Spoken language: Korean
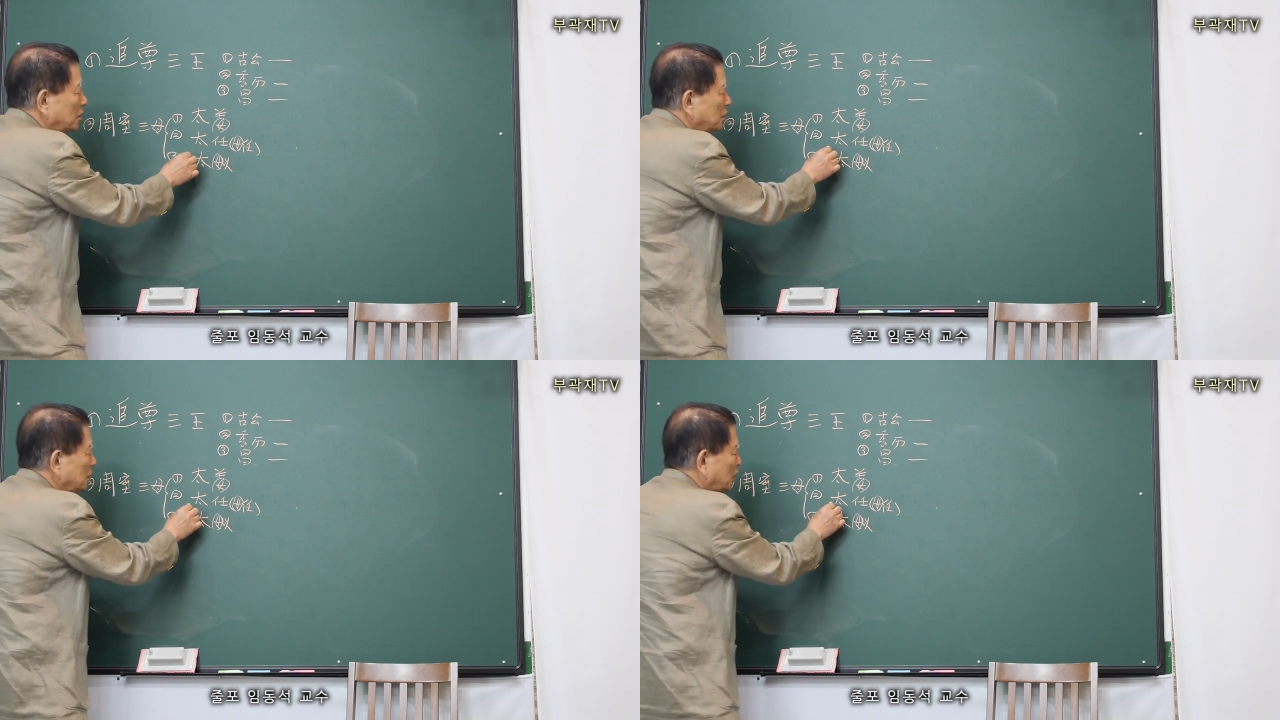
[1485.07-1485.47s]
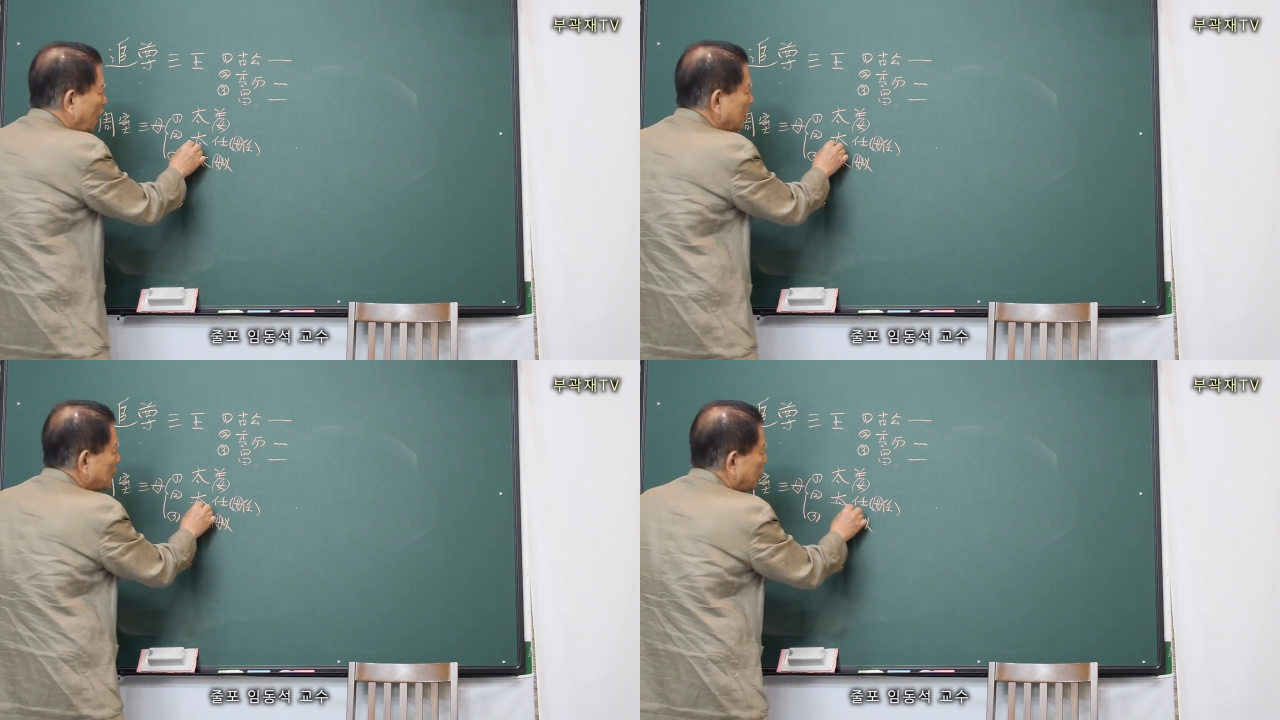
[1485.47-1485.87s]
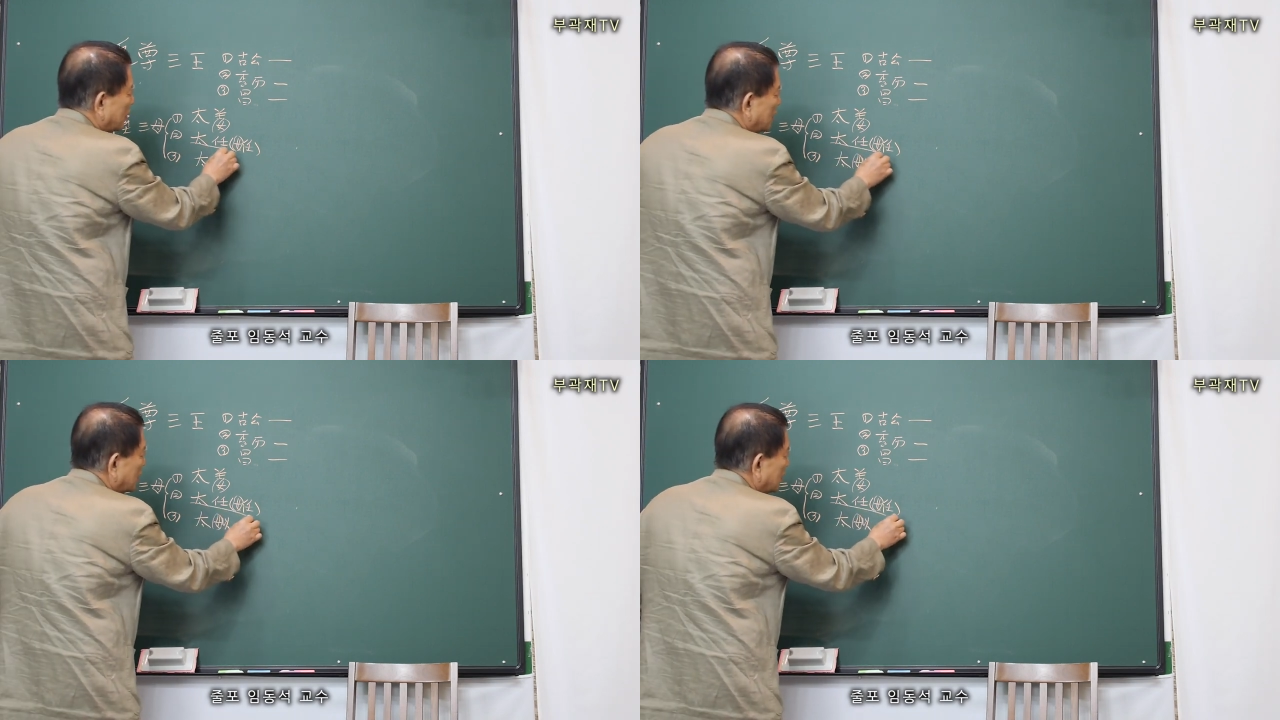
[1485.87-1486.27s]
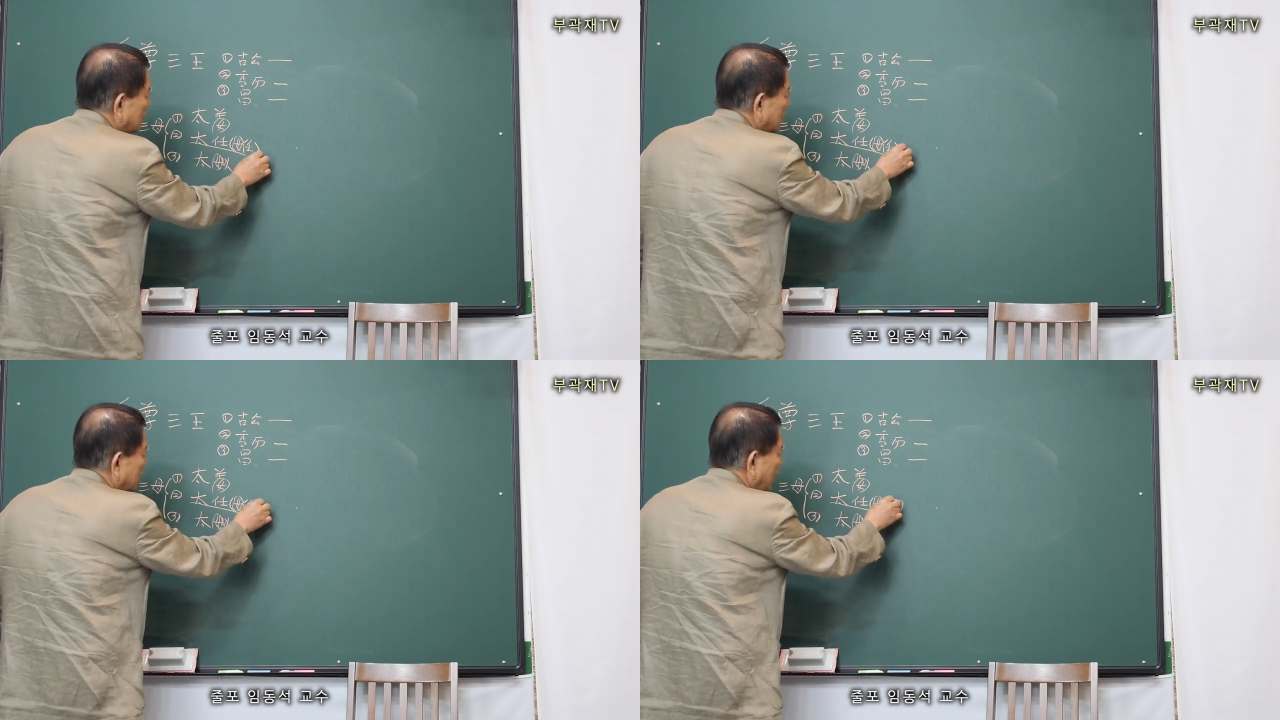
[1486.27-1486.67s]
이 태임을,
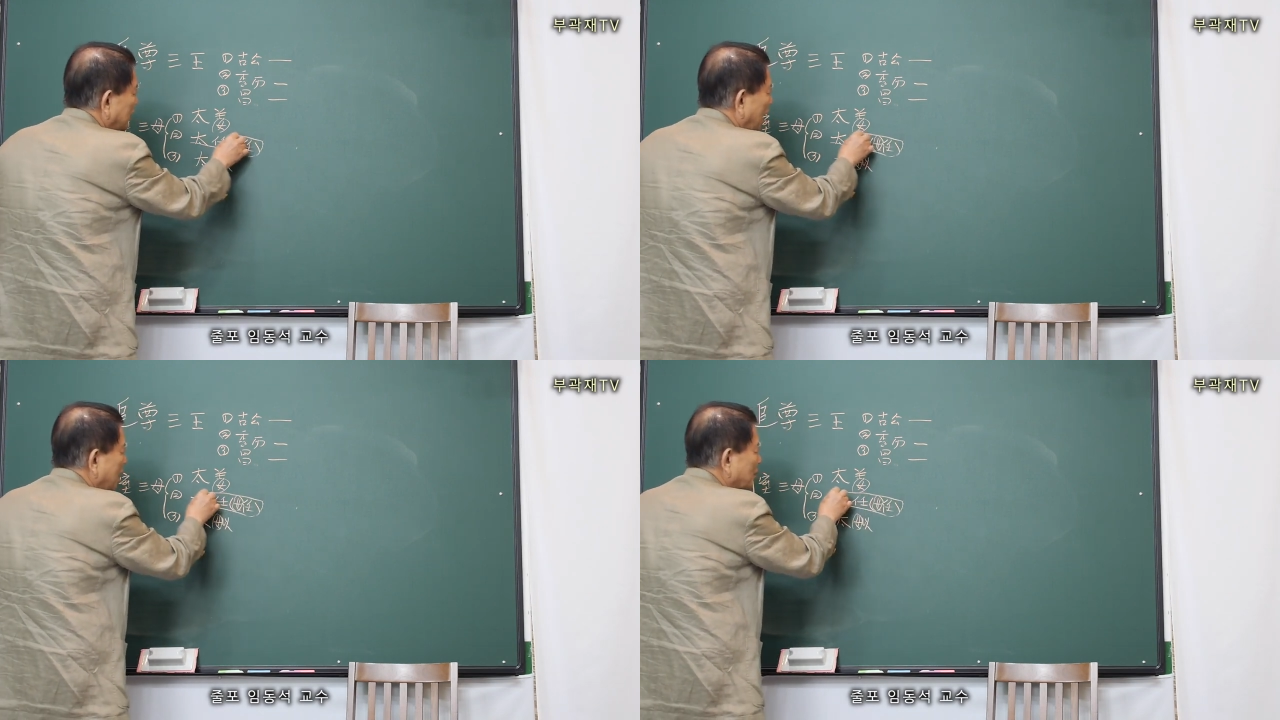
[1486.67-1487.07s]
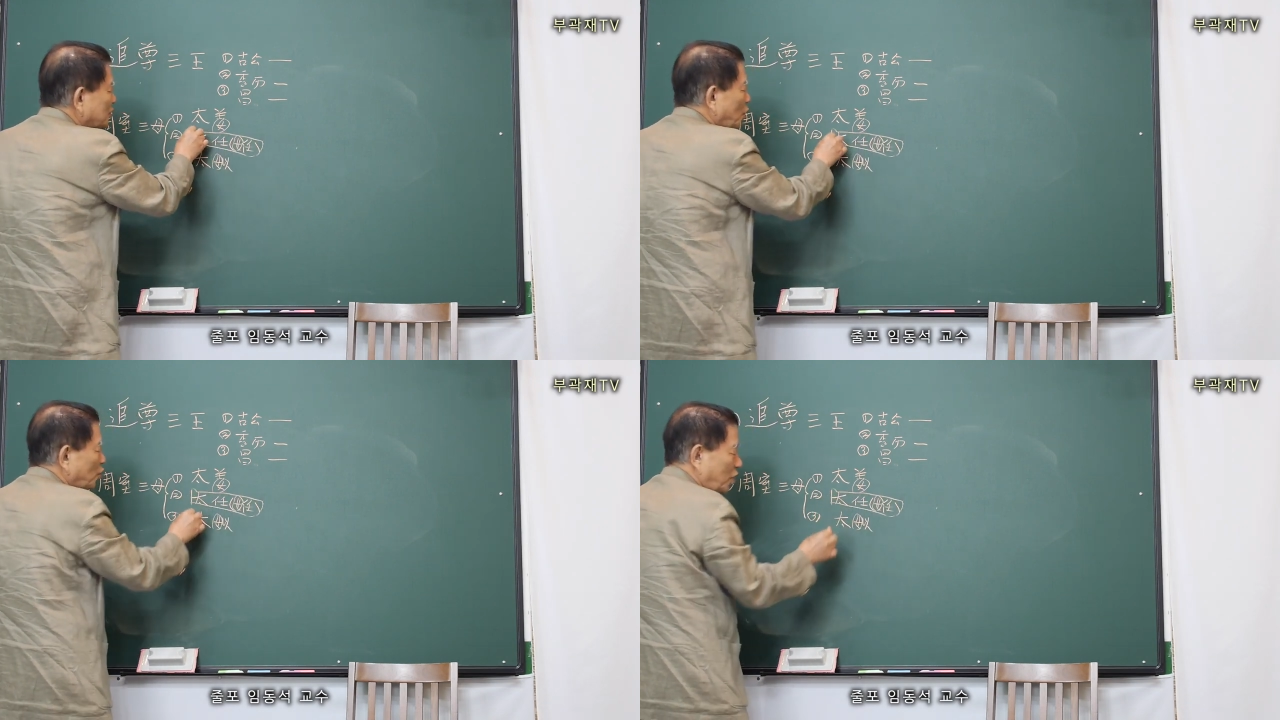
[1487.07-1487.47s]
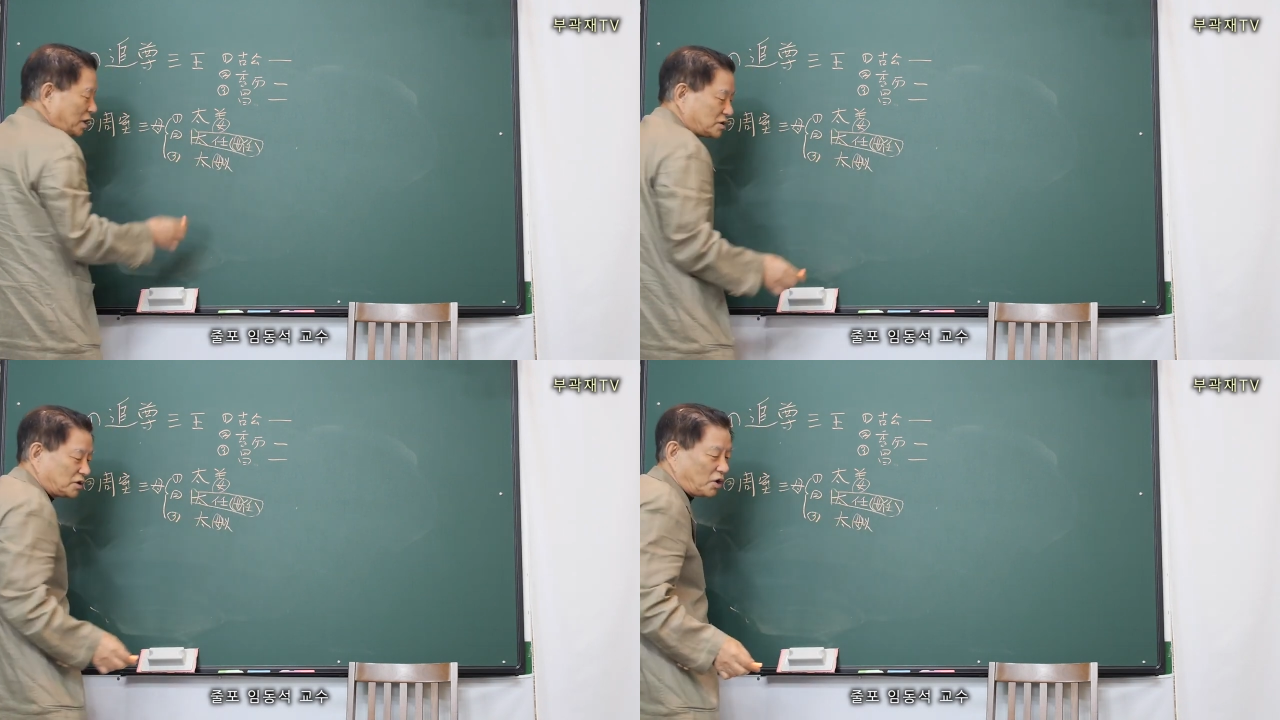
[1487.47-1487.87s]
난 태임을 존경해서